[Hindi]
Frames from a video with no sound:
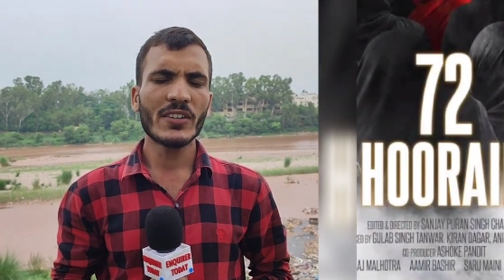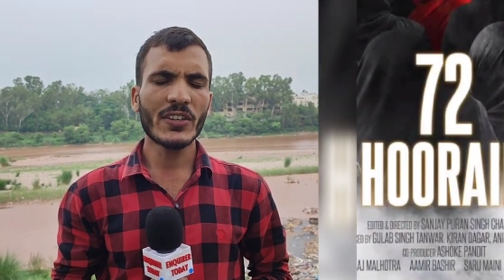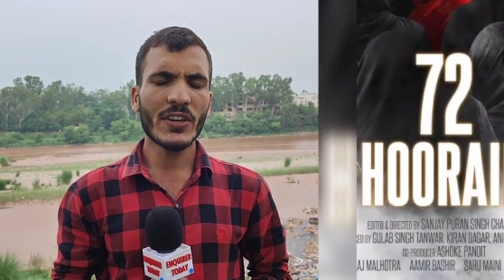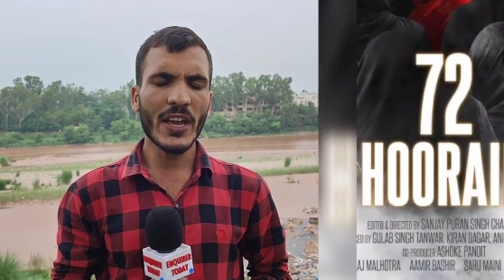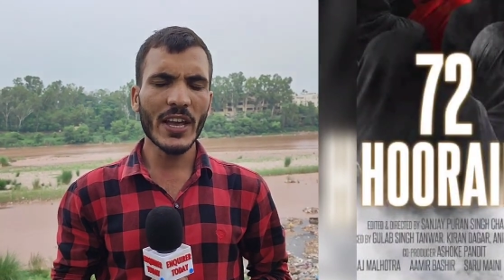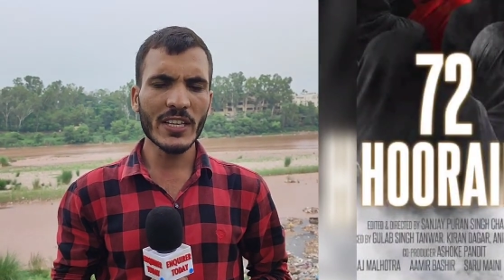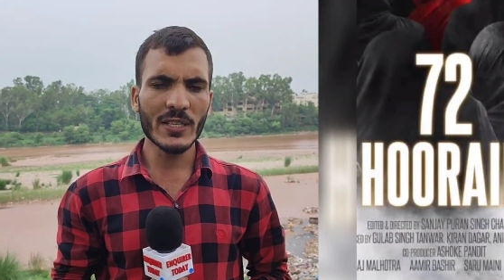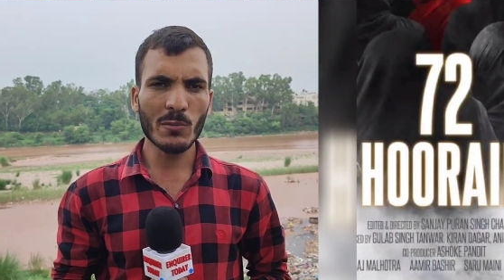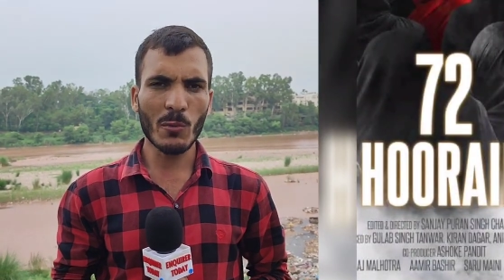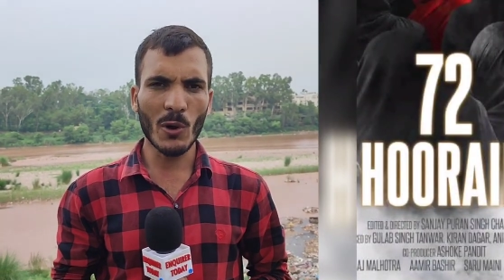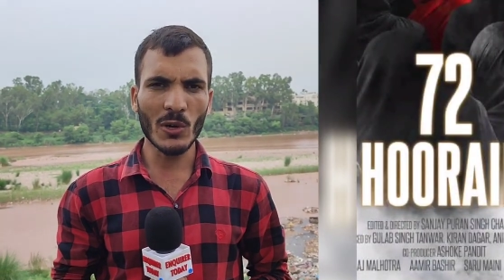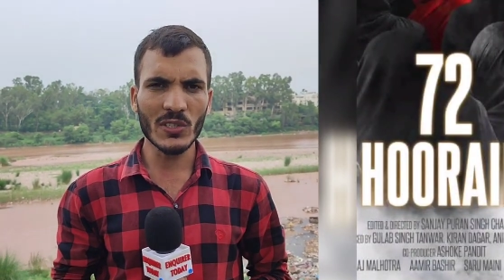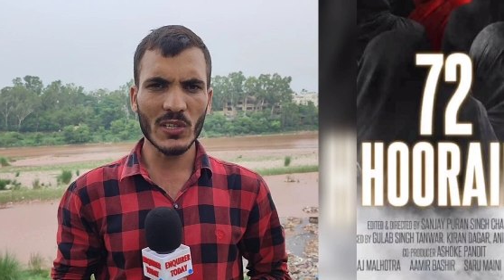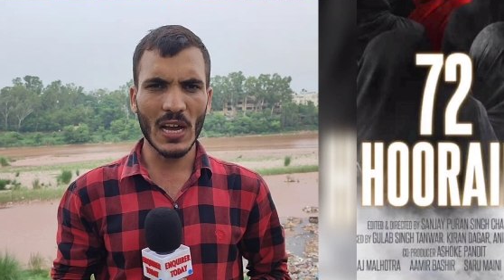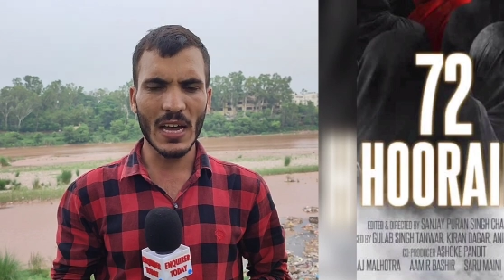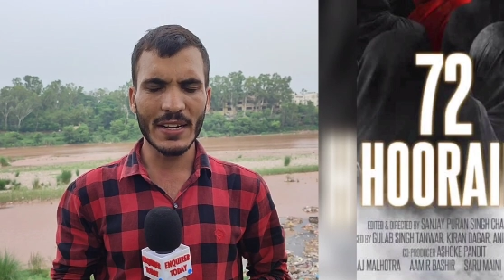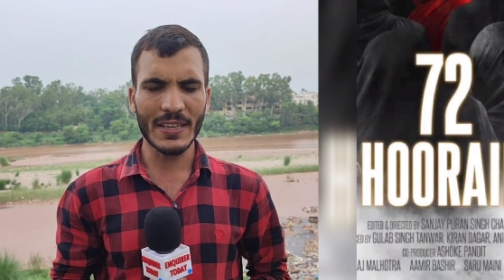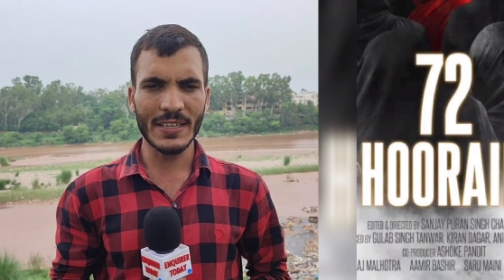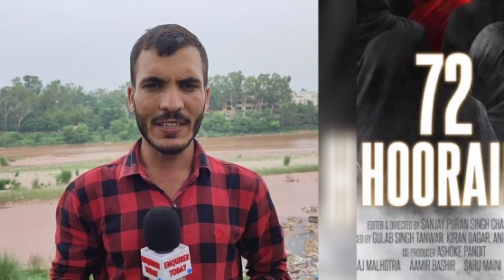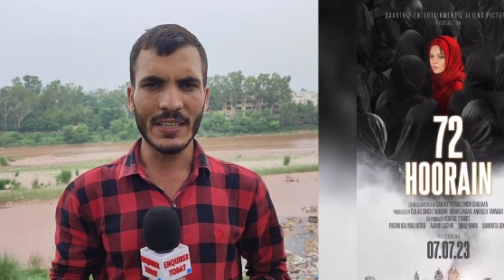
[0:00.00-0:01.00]
ठेस
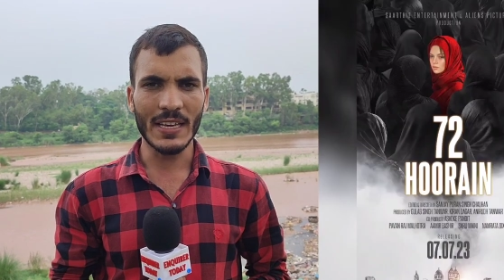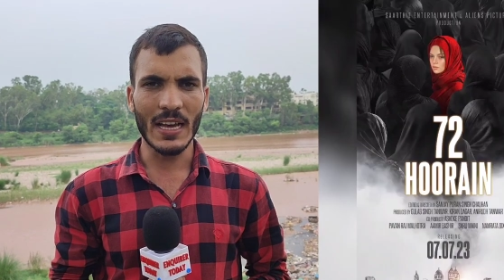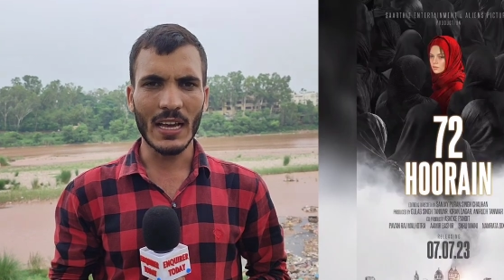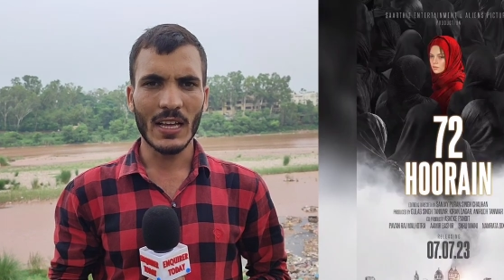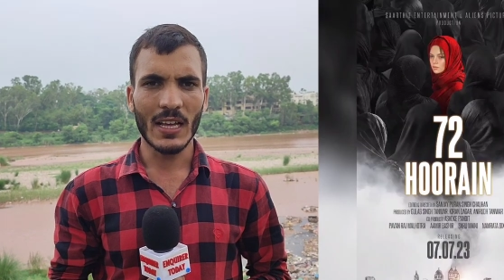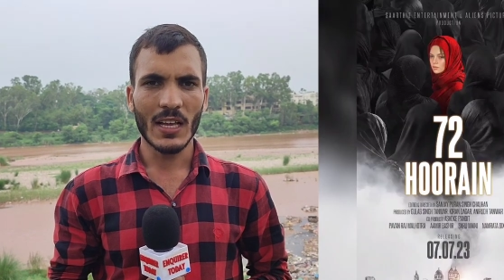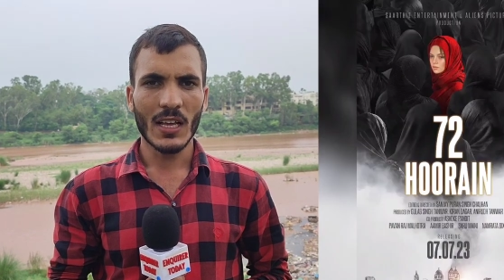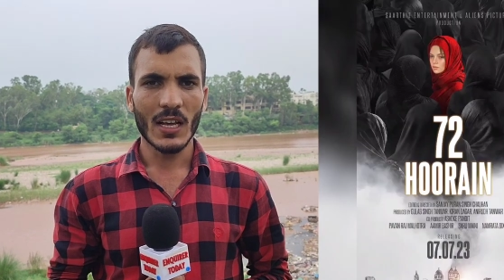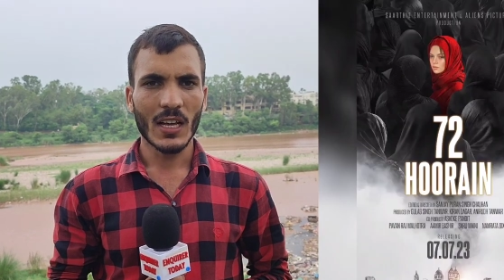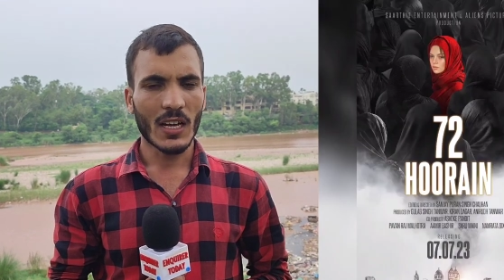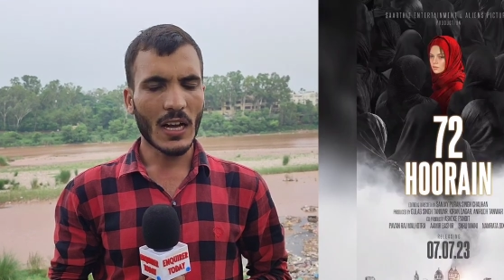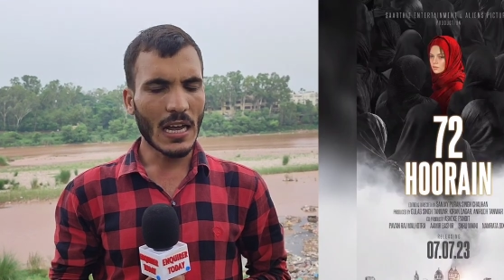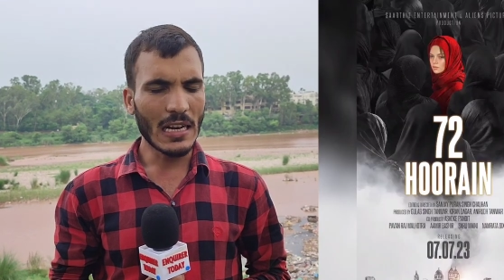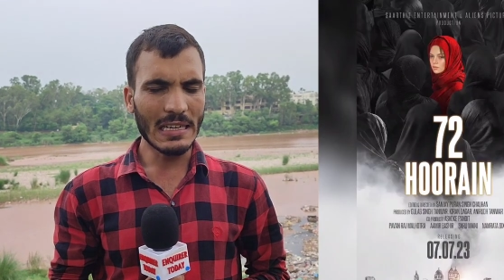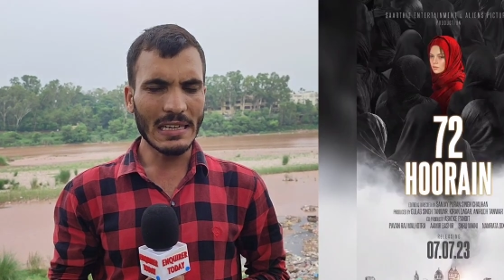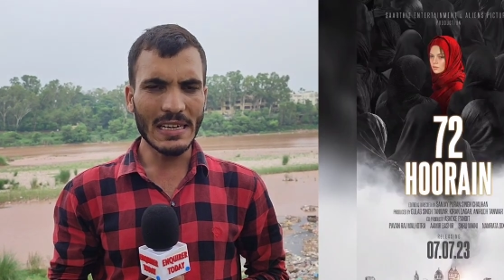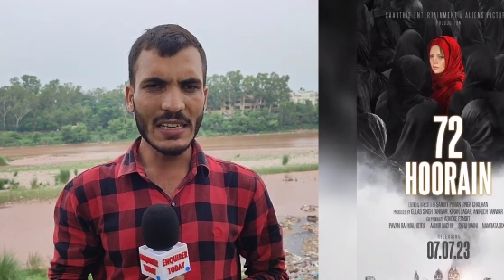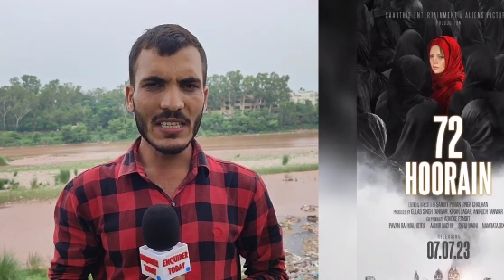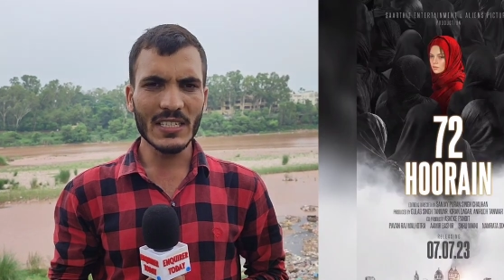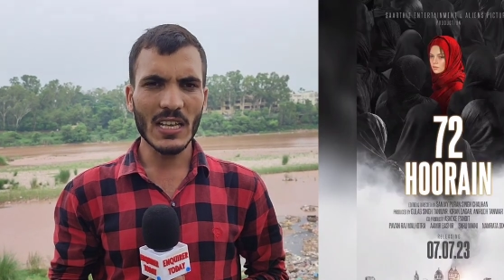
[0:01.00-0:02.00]
पहुंचा रही है
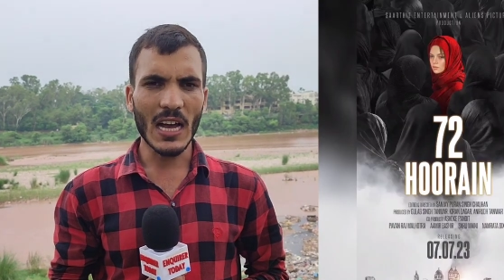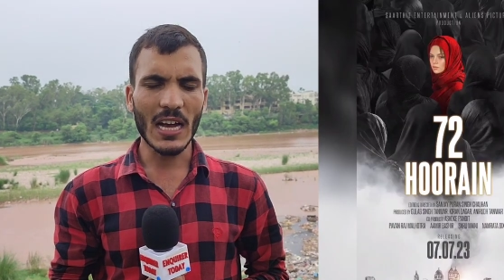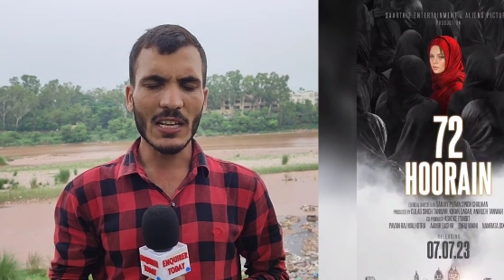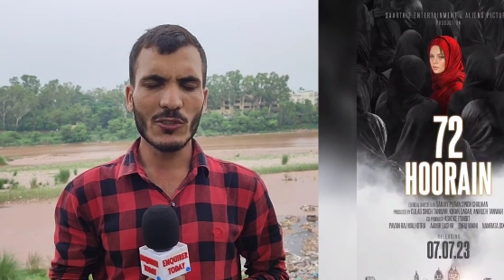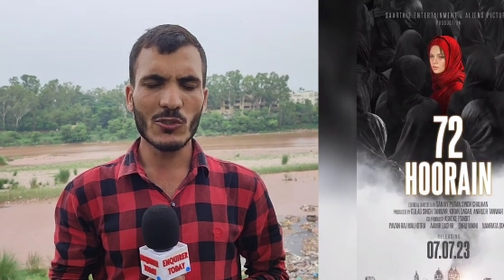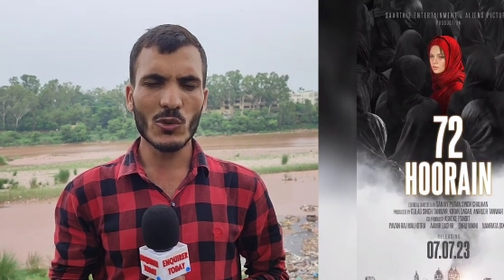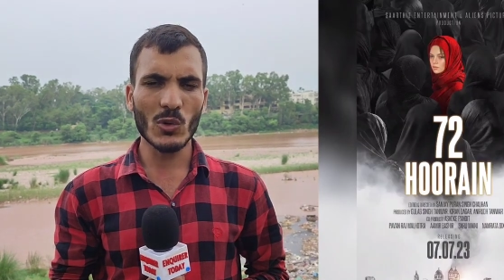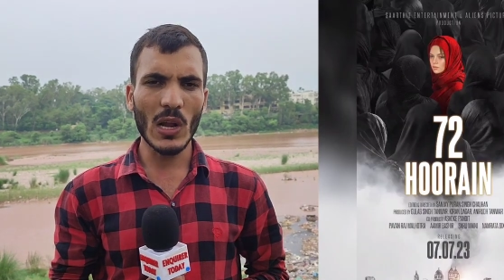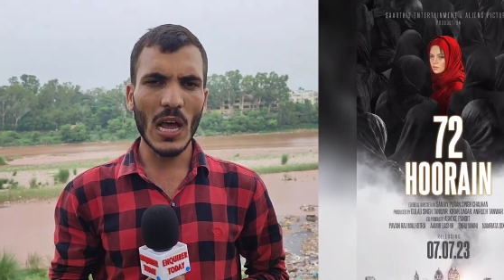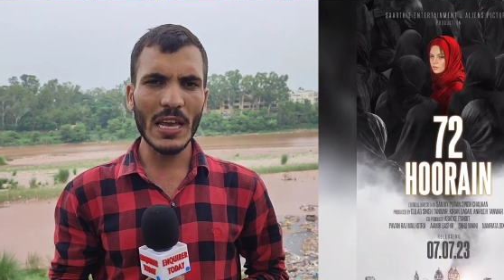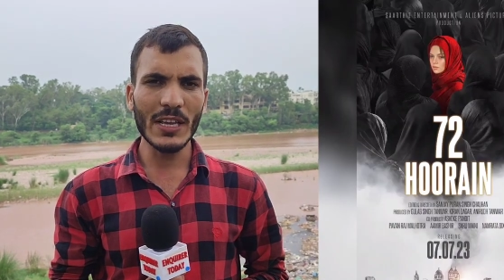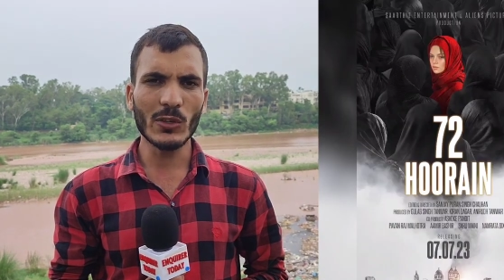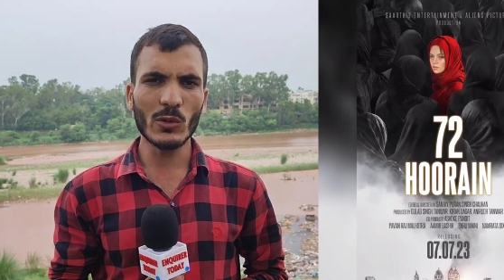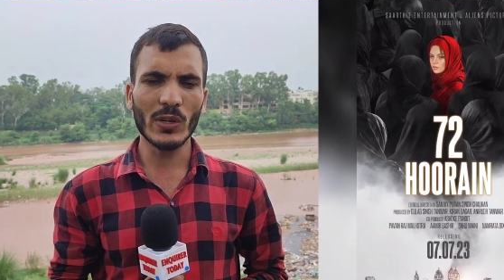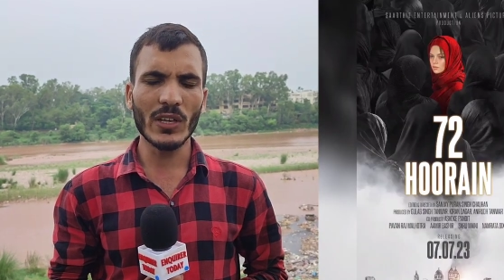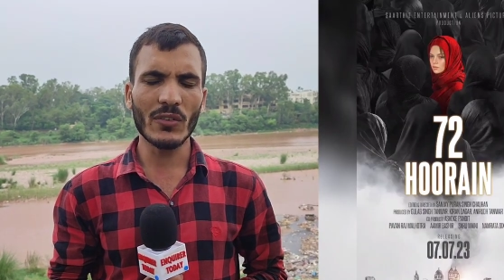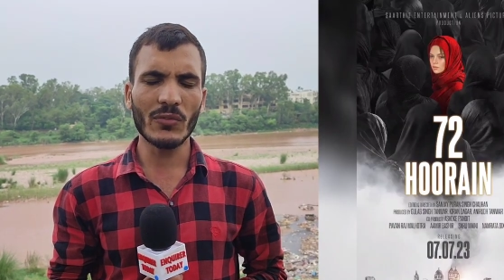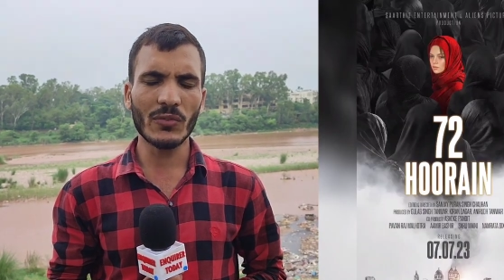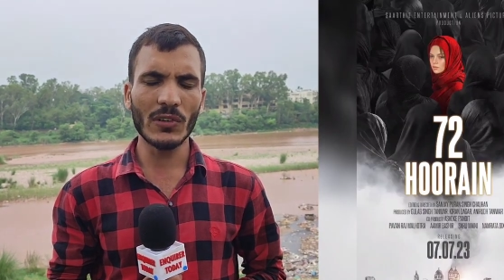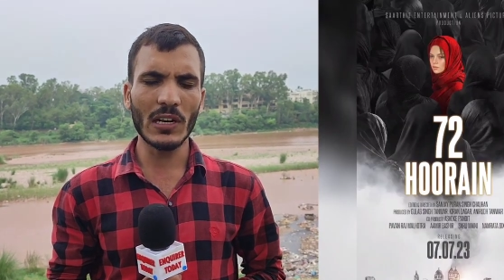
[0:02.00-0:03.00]
कल यानी सात जुलाई
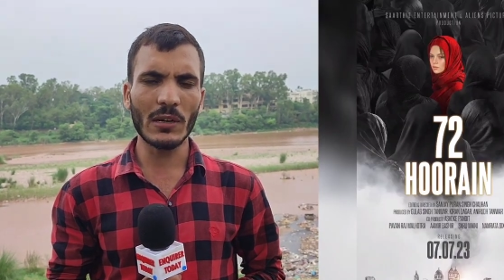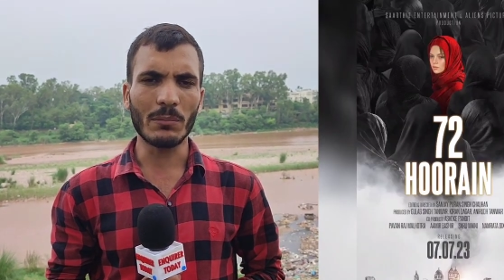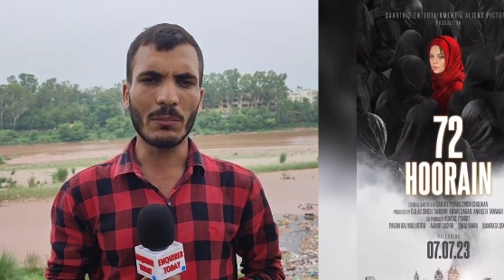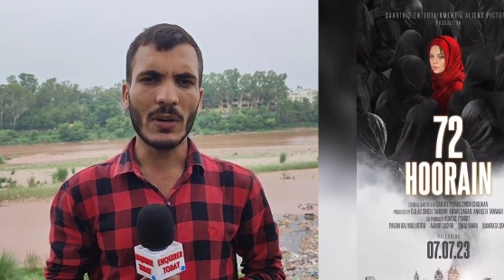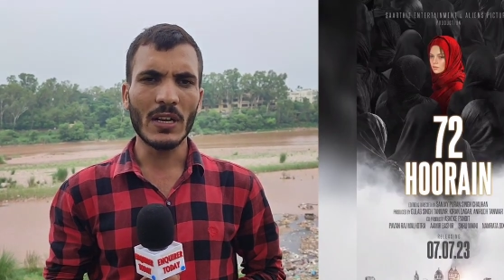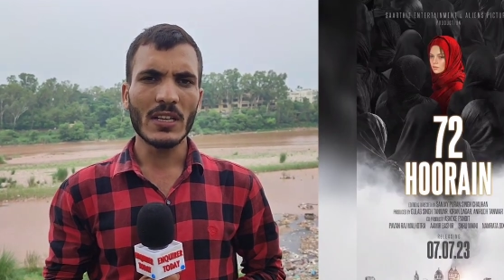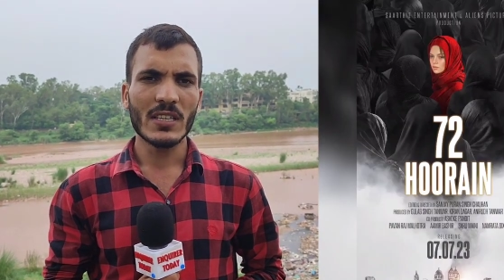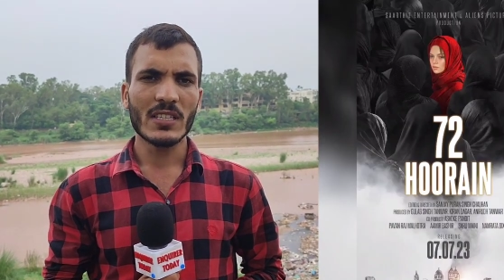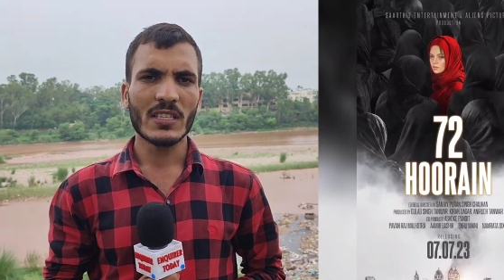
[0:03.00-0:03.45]
को ये फिल्म